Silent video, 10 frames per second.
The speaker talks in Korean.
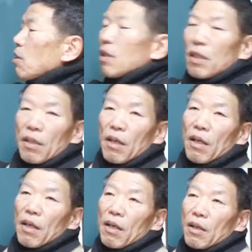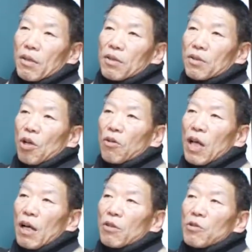득인 그
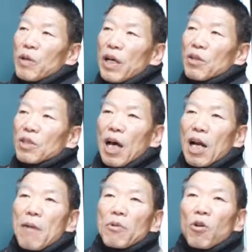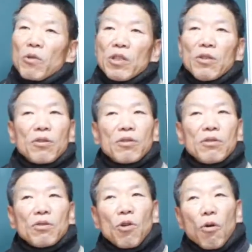천하를 위하여 사람을 얻는
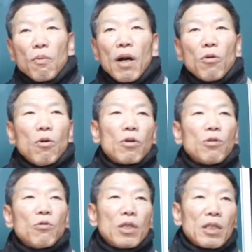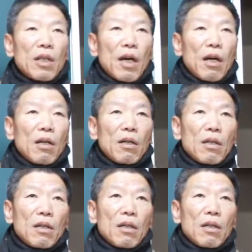것은 정말로 어려운 일이다.
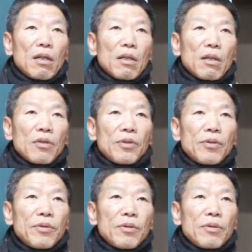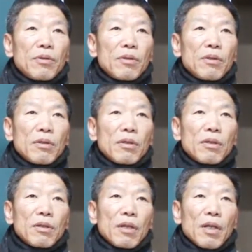그 이,
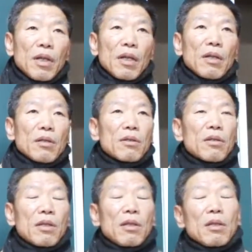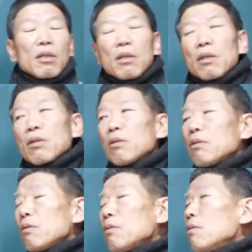특히 이
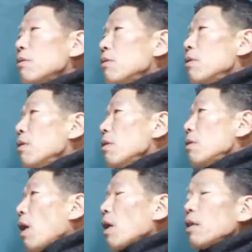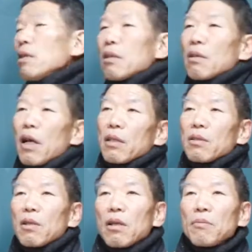그 나란 일을 하는
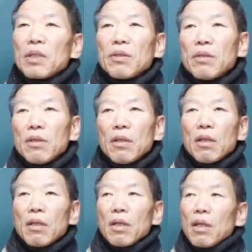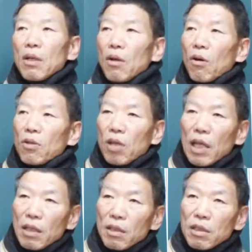사람들은 어떻게
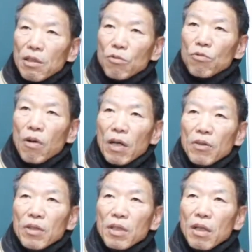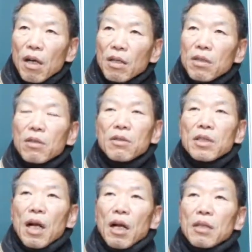인재를 구할 것인가 그거를 잘